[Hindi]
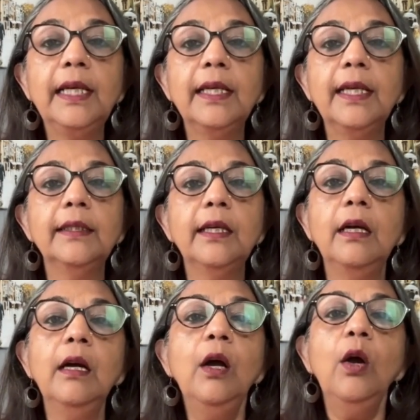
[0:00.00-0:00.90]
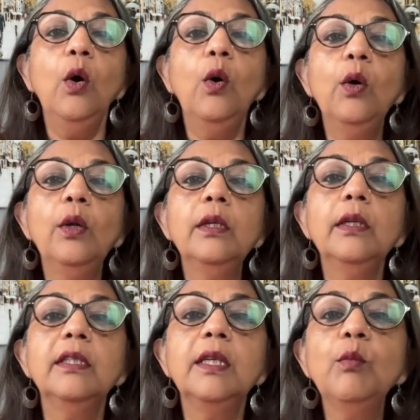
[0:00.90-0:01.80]
दिया गया था और
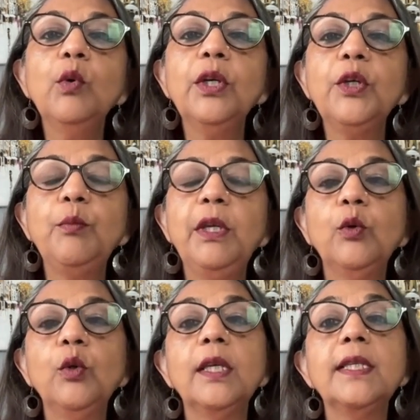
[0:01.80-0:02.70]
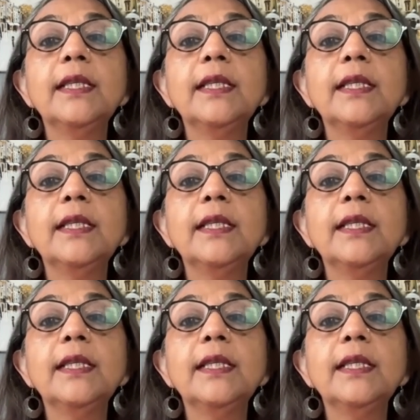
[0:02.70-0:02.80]
जम्मू कश्मीर को